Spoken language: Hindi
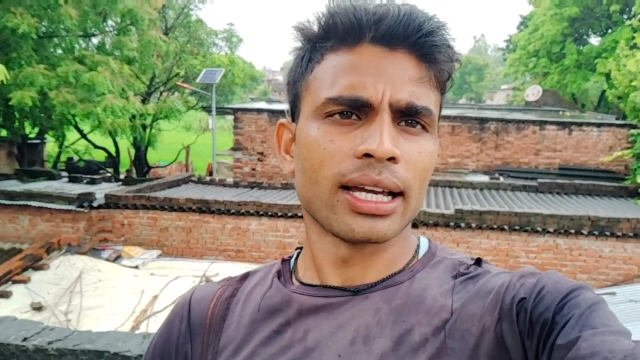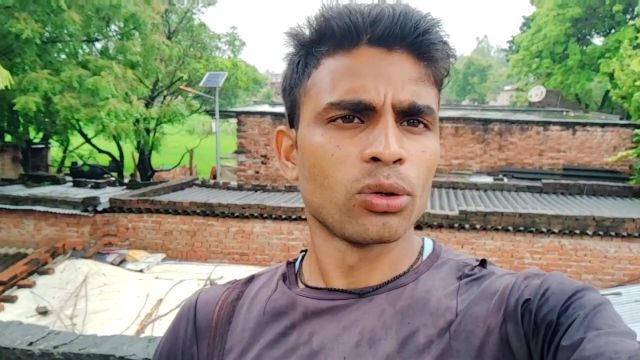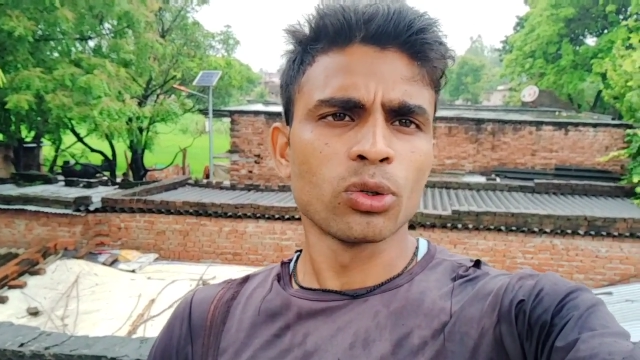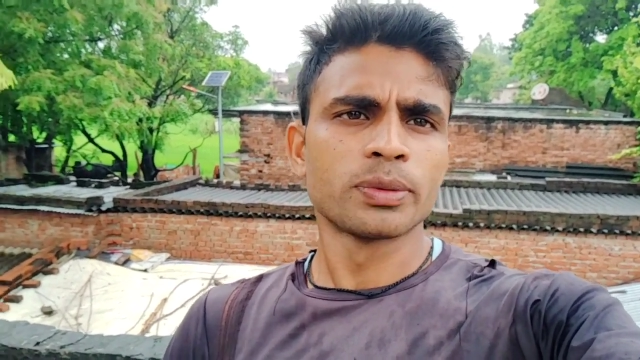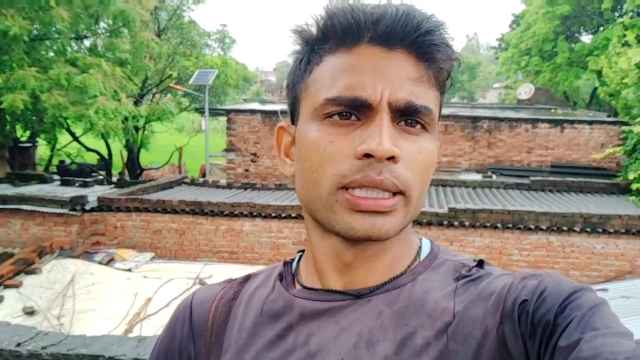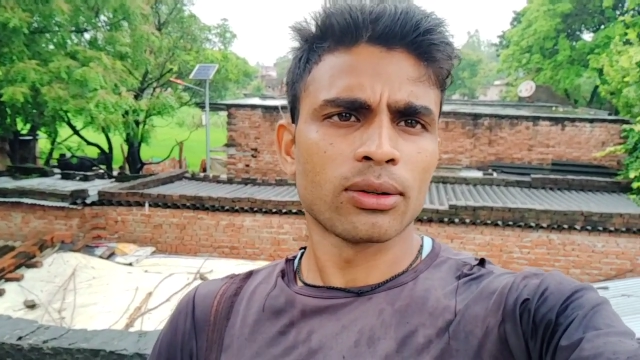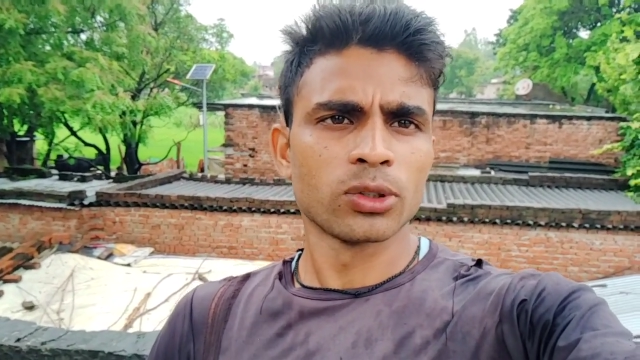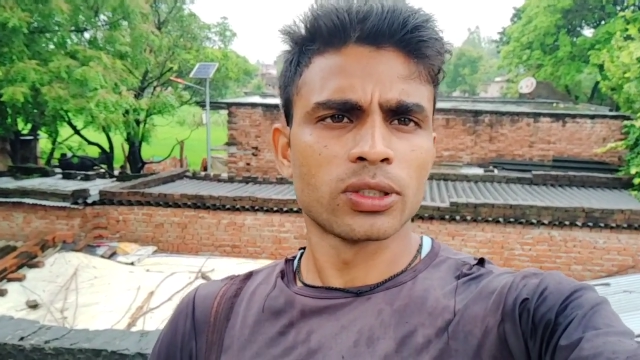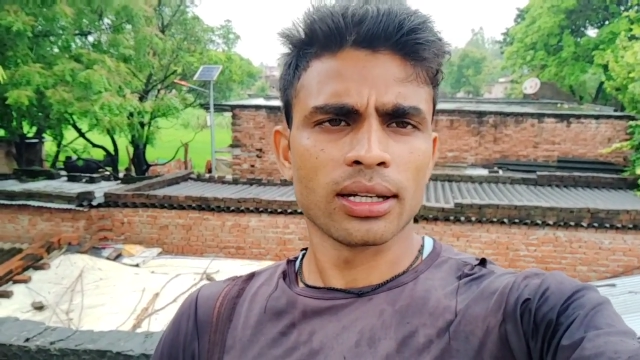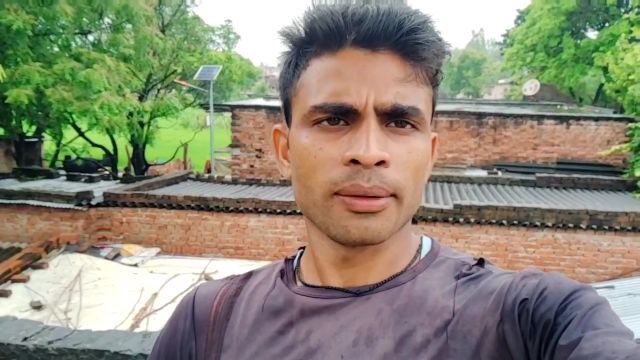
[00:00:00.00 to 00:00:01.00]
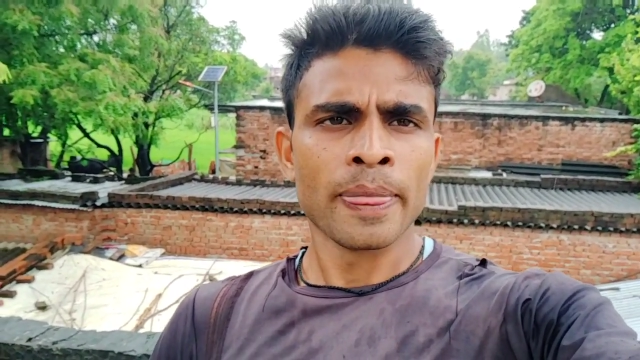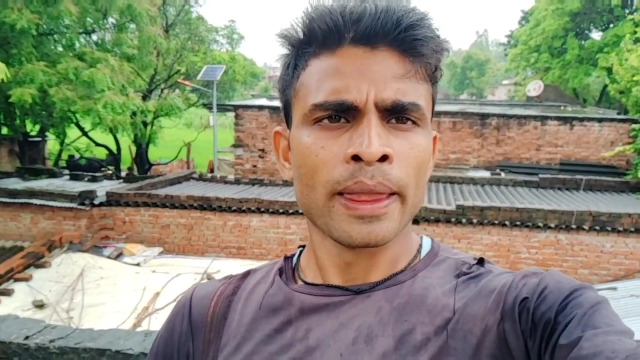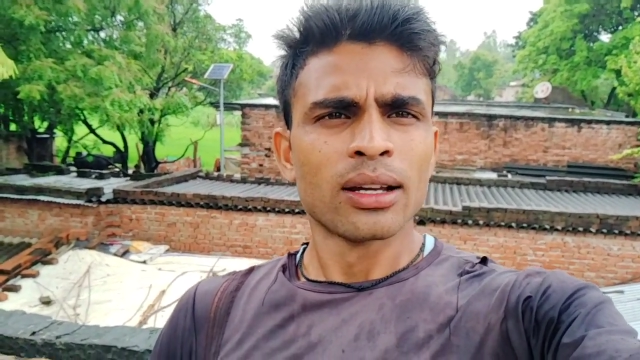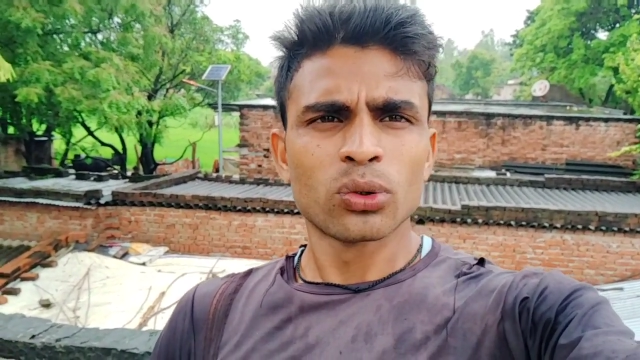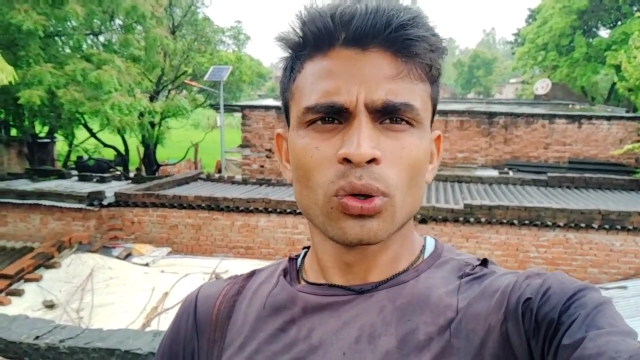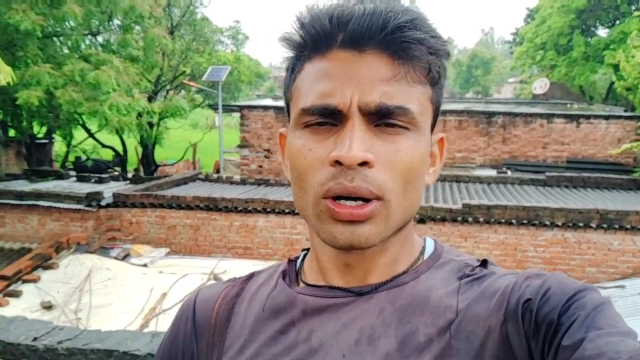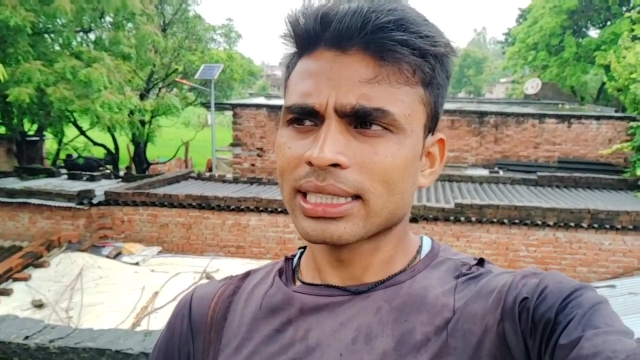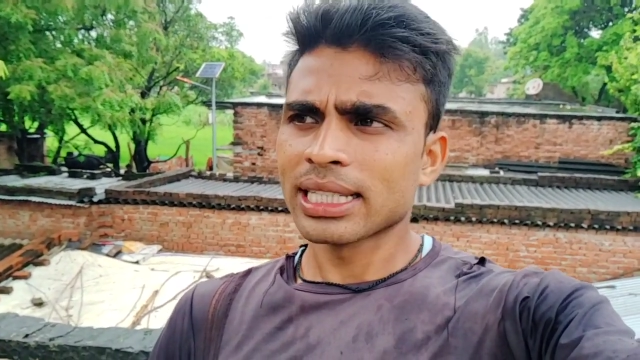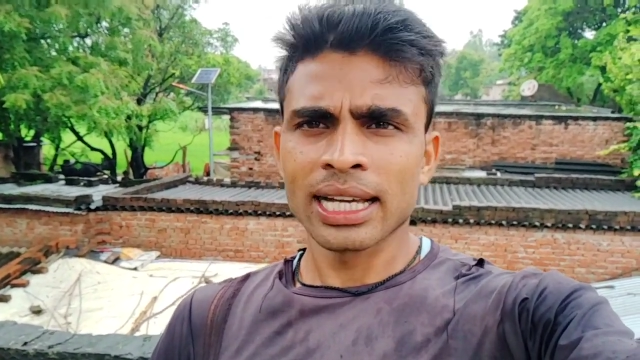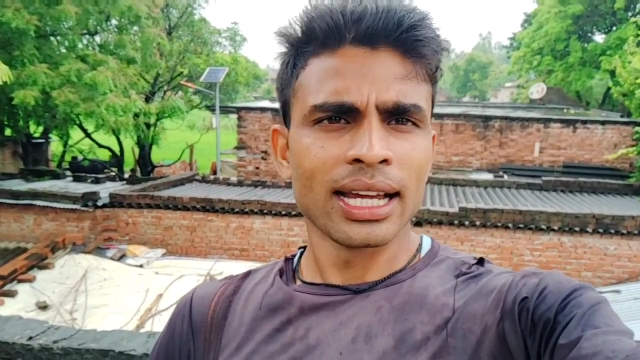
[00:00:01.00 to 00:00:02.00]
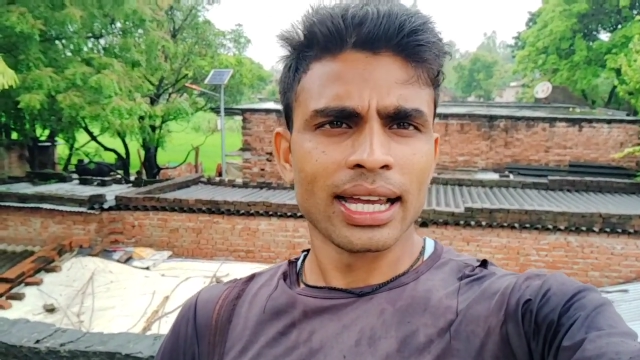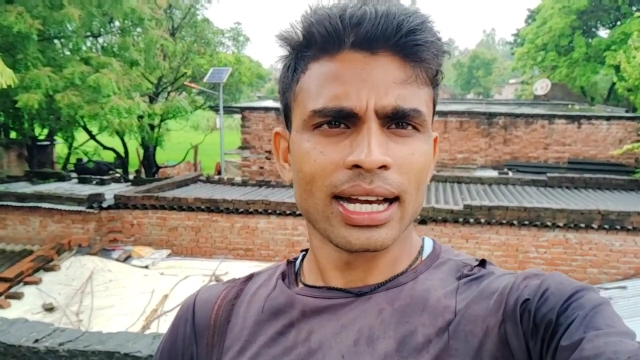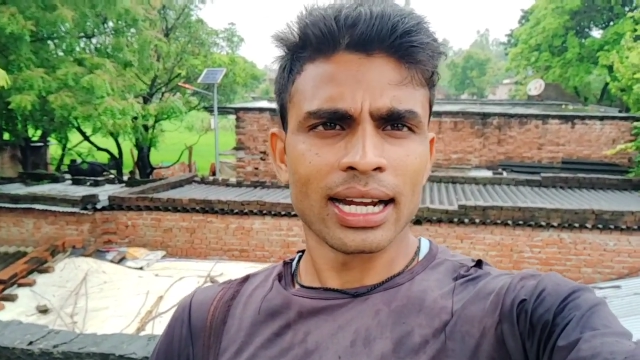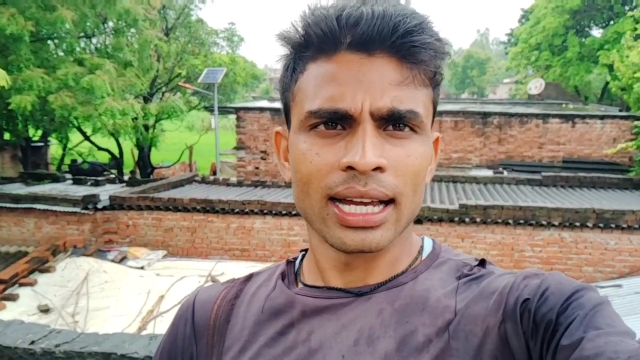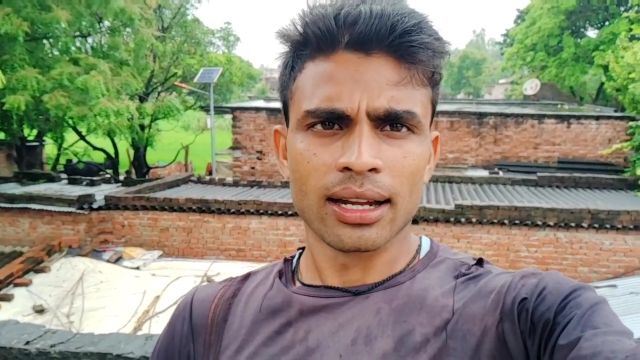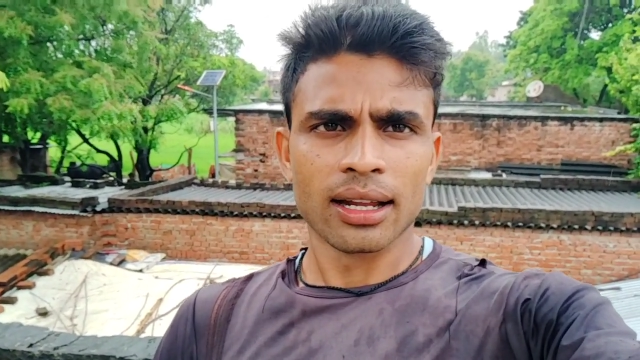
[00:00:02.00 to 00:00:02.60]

यूट्यूब से कुछ तो अच्छा ही रहेगा ना